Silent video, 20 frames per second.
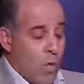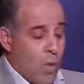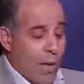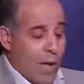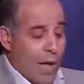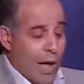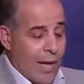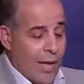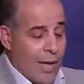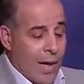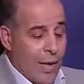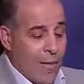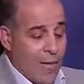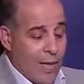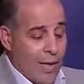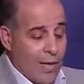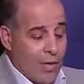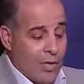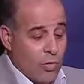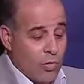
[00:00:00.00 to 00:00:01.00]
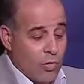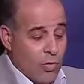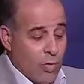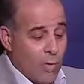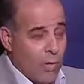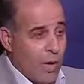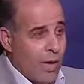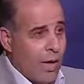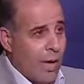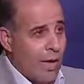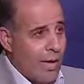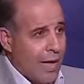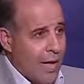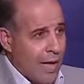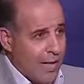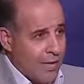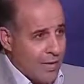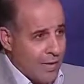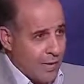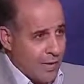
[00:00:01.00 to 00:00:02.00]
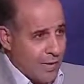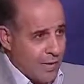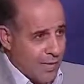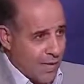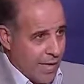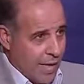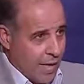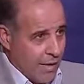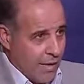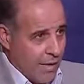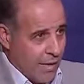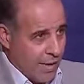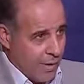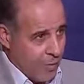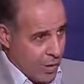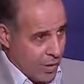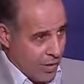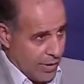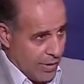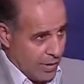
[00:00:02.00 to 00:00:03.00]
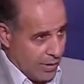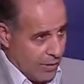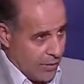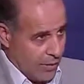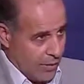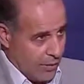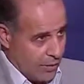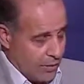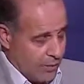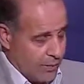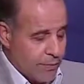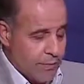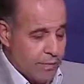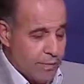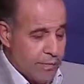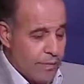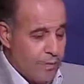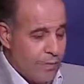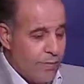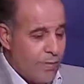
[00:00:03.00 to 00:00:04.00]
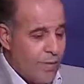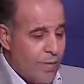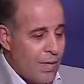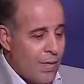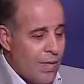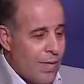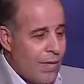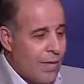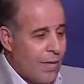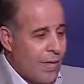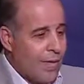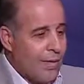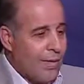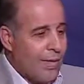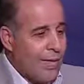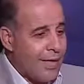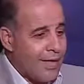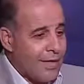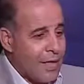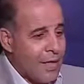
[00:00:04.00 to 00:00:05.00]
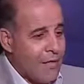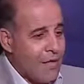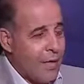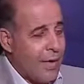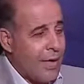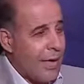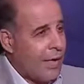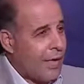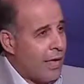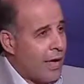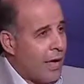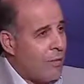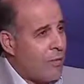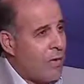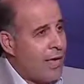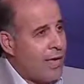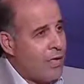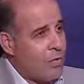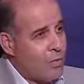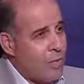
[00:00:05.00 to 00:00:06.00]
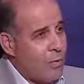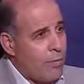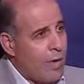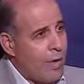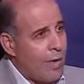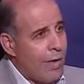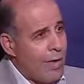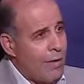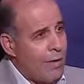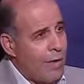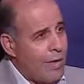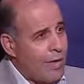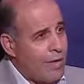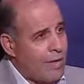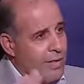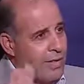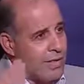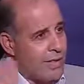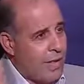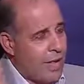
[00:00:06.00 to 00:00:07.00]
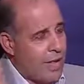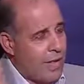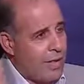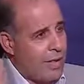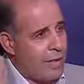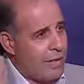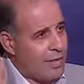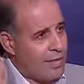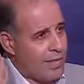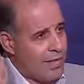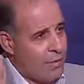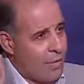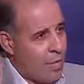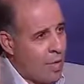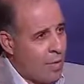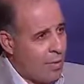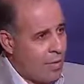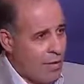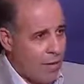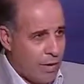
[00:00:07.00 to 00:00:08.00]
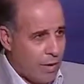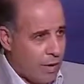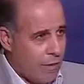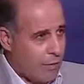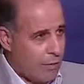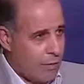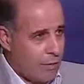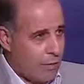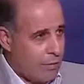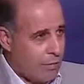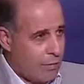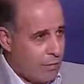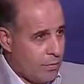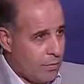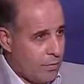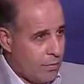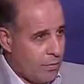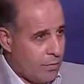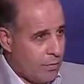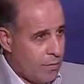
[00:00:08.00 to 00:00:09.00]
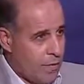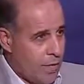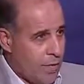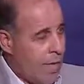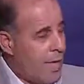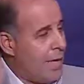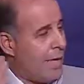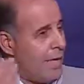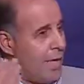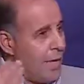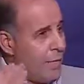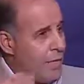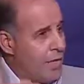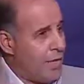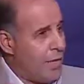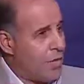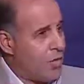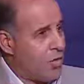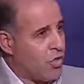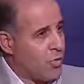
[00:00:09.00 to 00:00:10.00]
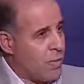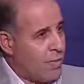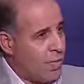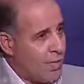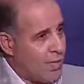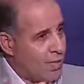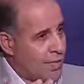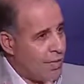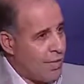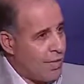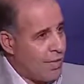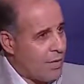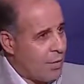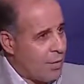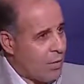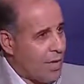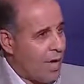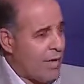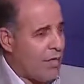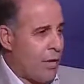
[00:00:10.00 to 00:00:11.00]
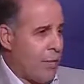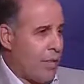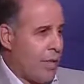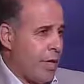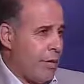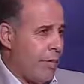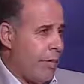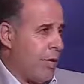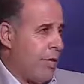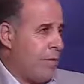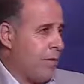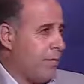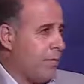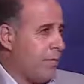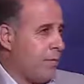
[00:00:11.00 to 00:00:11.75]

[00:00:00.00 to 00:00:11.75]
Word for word: والأحكام التي تطبق على هذه النساء يعني ملك اليمين تختلف عن الأحكام التي تطبق على باقي النساء التي سموها بالحرائر يعني مثلا يسمح للإنسان يأخذ أكثر من أربعة